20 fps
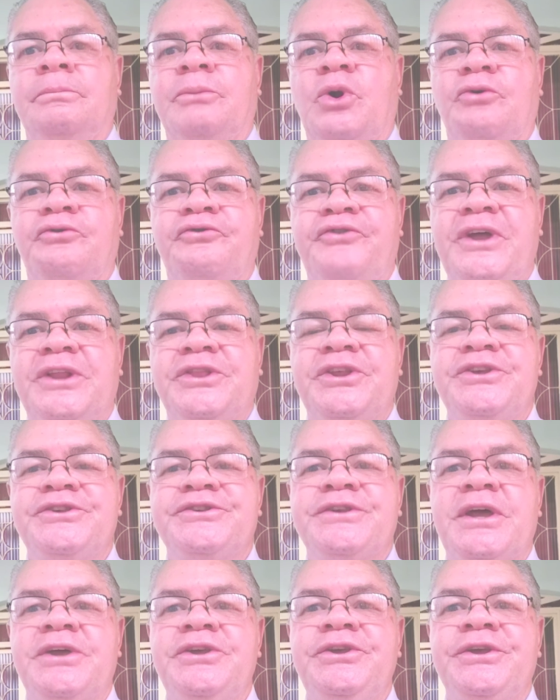Profeta
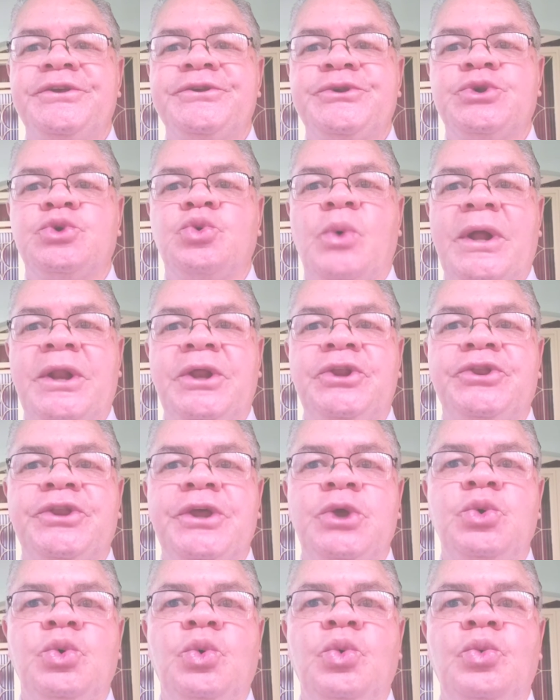Isaías
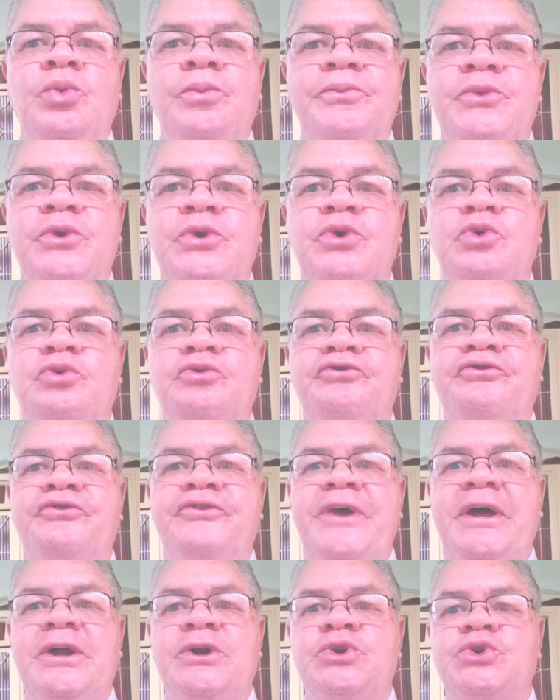41 e o
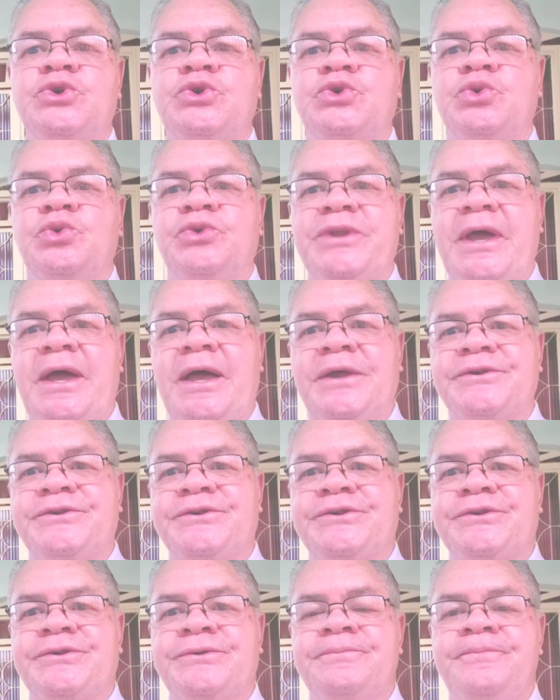verso
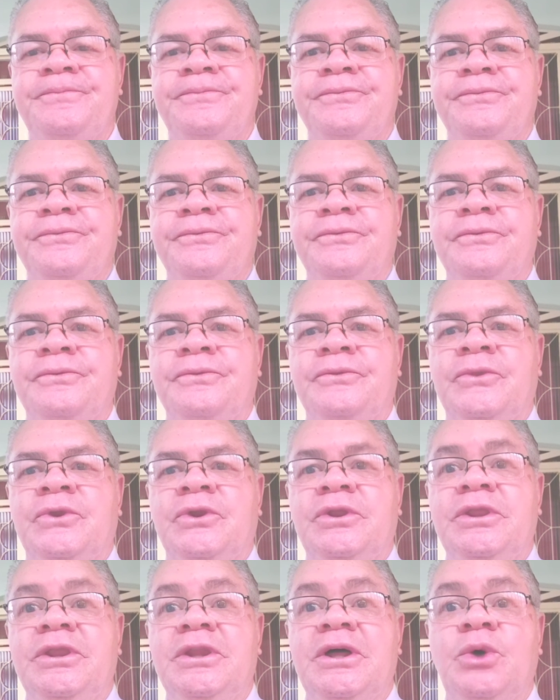10.
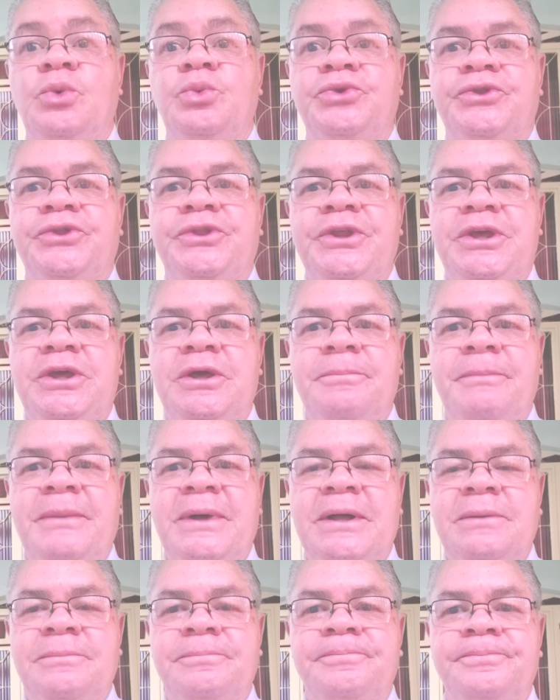Não
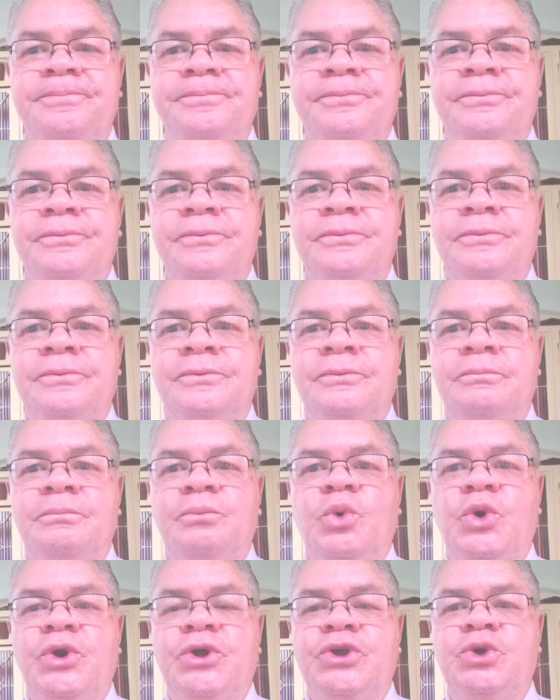tema,
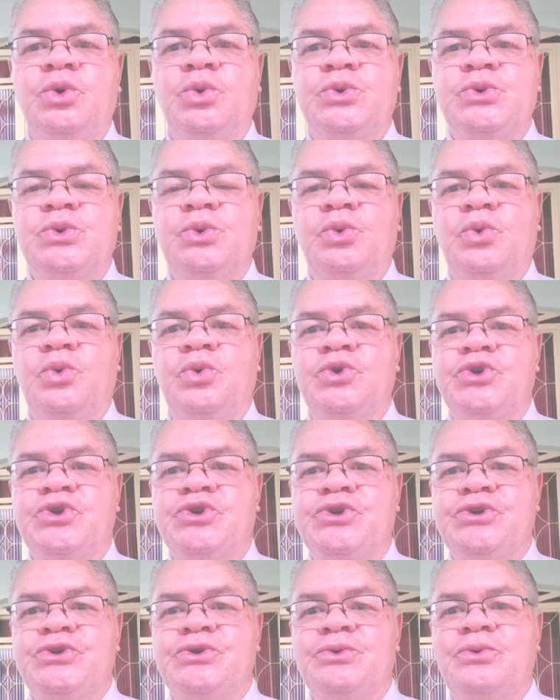porque eu sou
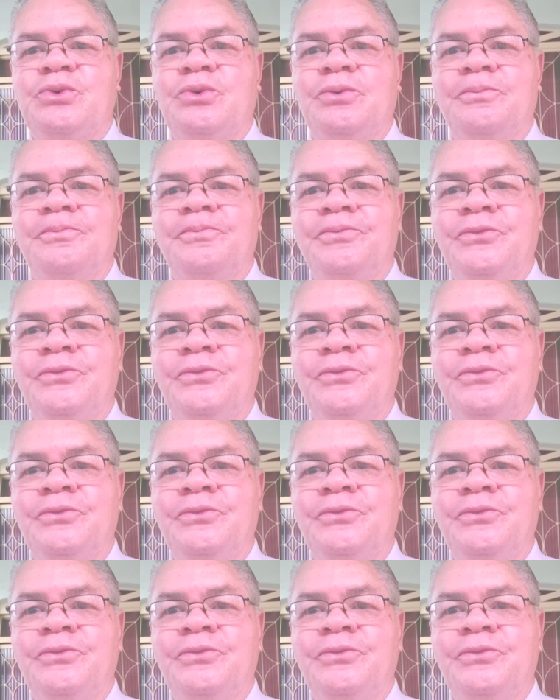contigo.